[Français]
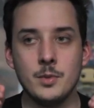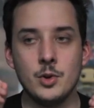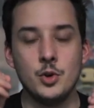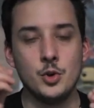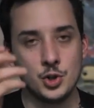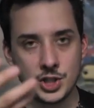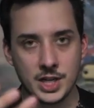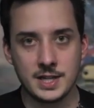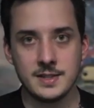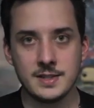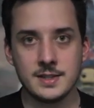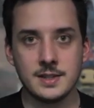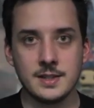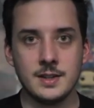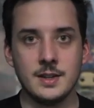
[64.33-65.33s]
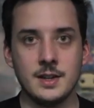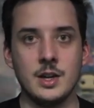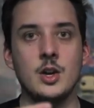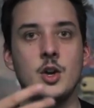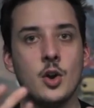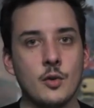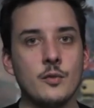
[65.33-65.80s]
le geste,
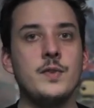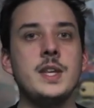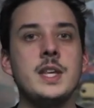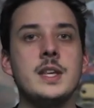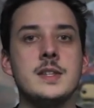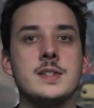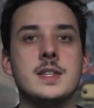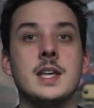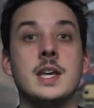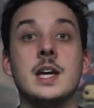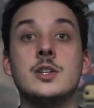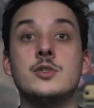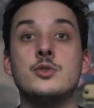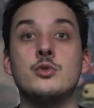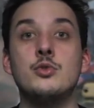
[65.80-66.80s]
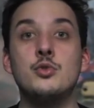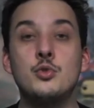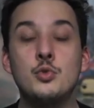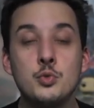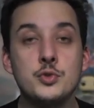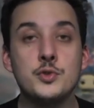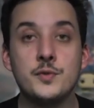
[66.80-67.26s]
l'envie qui se dégage de
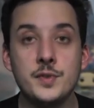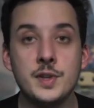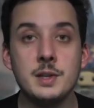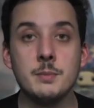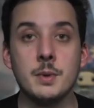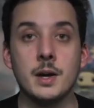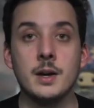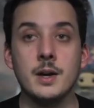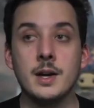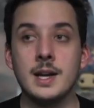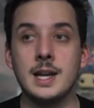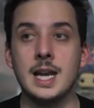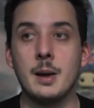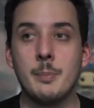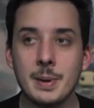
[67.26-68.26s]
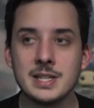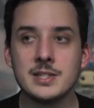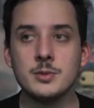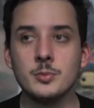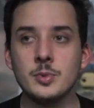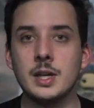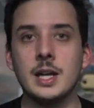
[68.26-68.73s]
tout ce film, la
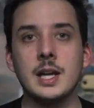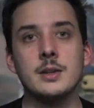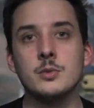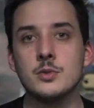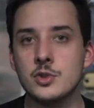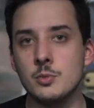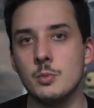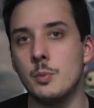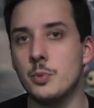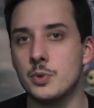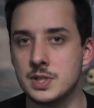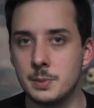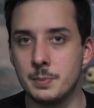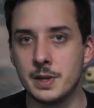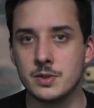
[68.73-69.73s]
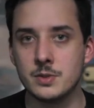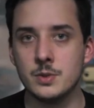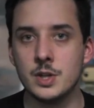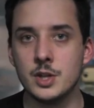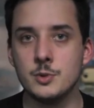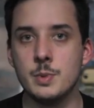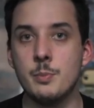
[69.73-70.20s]
passion qu'elle a non seulement pour ses
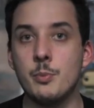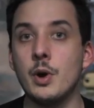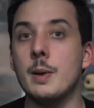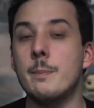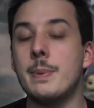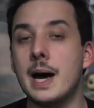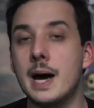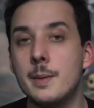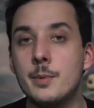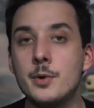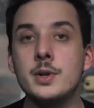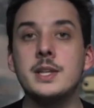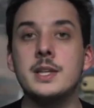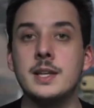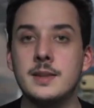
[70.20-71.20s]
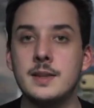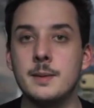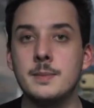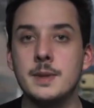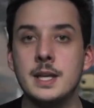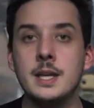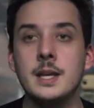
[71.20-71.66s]
personnages, mais pour la parabole qui est
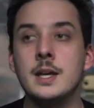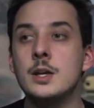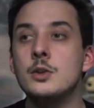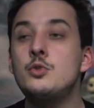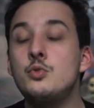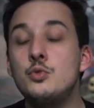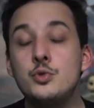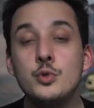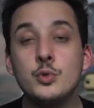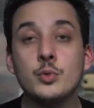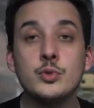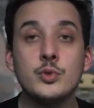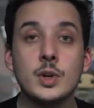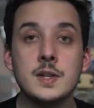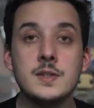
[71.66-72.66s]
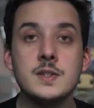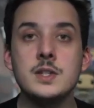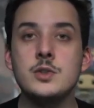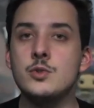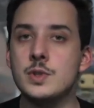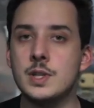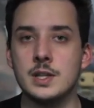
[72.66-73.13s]
amenée tout du long du récit
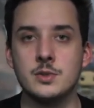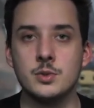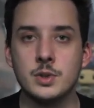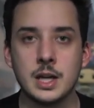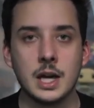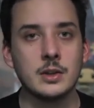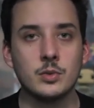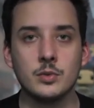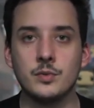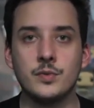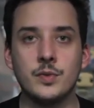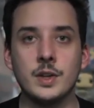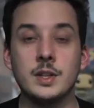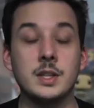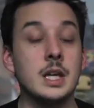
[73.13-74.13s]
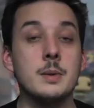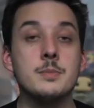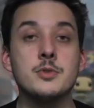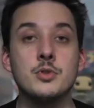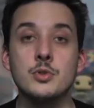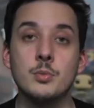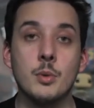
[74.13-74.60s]
jusqu'à ce carton de fin qui est
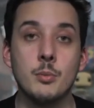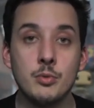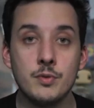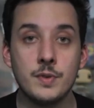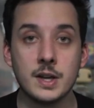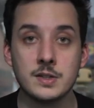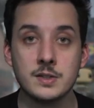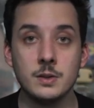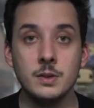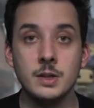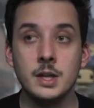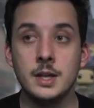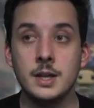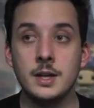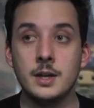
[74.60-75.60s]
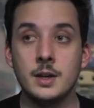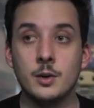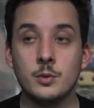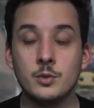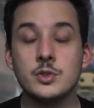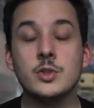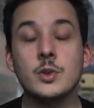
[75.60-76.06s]
absolument bouleversant,
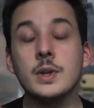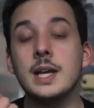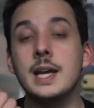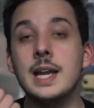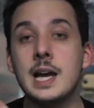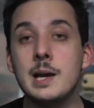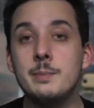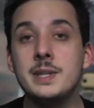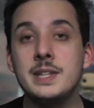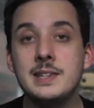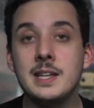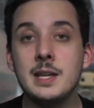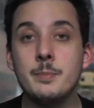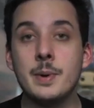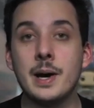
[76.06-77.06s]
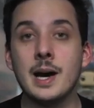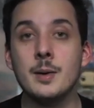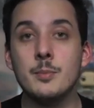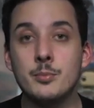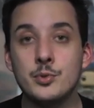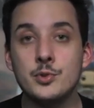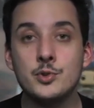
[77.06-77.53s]
on sent qu'elle est habitée par un
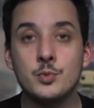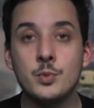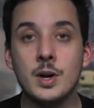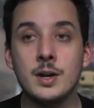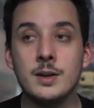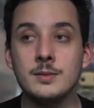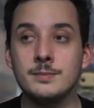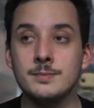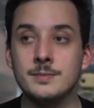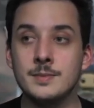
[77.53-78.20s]
besoin